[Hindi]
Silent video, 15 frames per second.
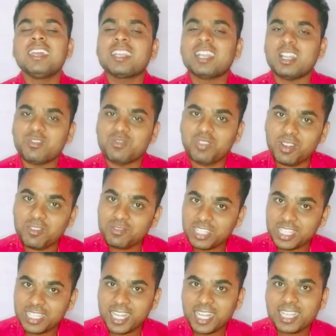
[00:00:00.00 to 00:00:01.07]
कन्फर्म
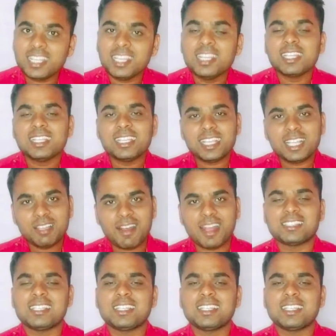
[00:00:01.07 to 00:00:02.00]
टिकट निकलवा